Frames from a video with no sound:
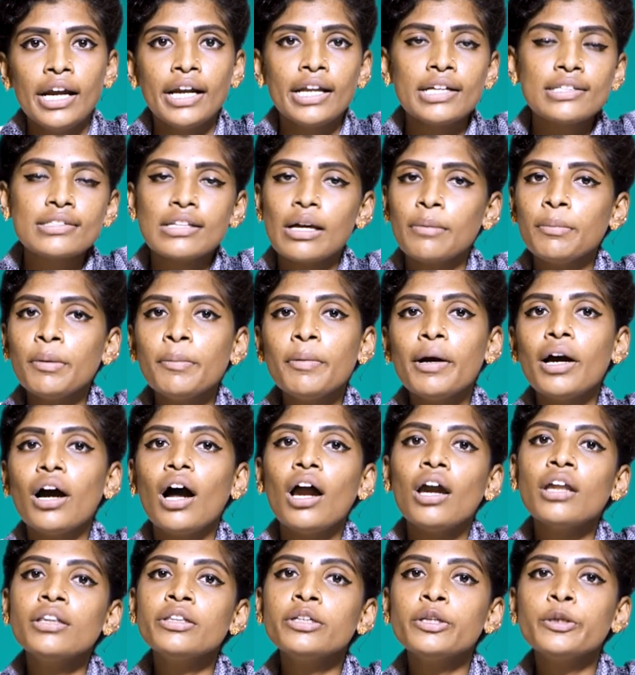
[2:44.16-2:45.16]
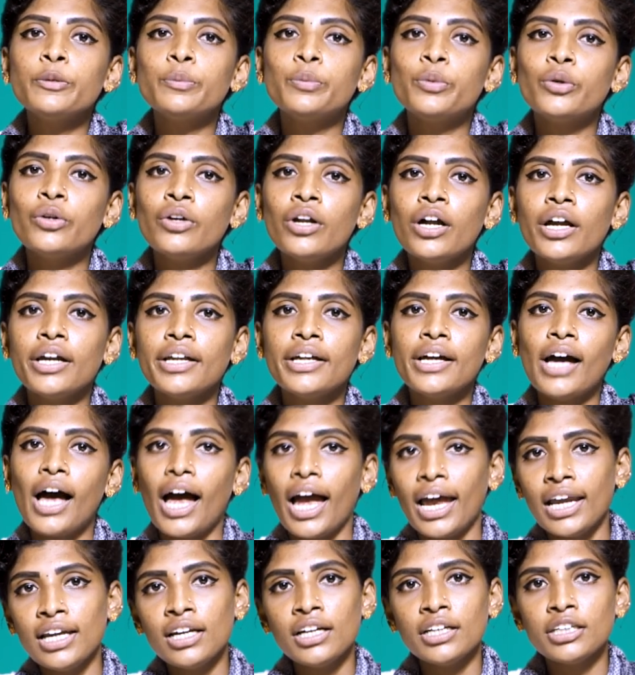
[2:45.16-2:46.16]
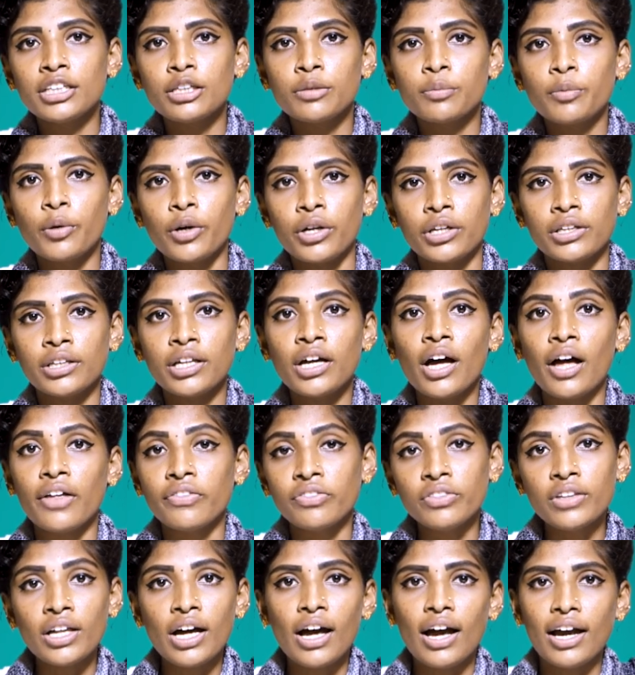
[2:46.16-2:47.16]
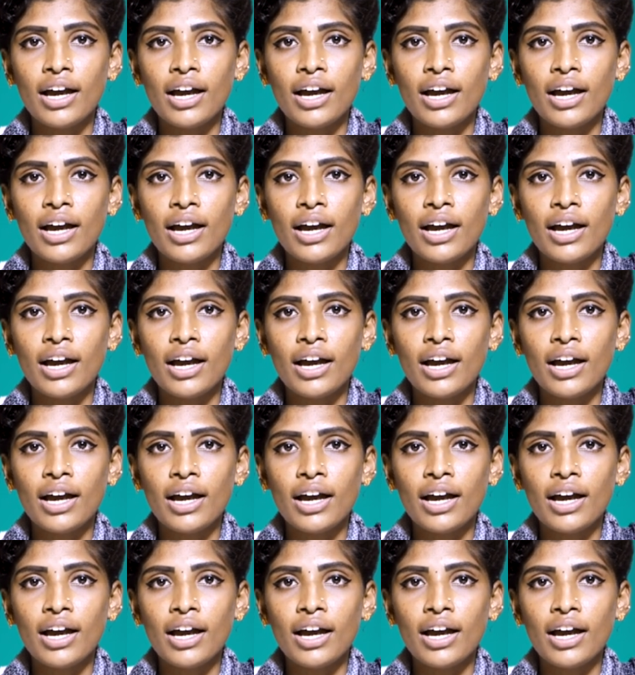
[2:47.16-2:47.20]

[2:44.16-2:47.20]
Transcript: நான் சமீப காலத்துக்கு முன்னாடி ஐலாண்டுக்கு போயிருந்தேன் அந்த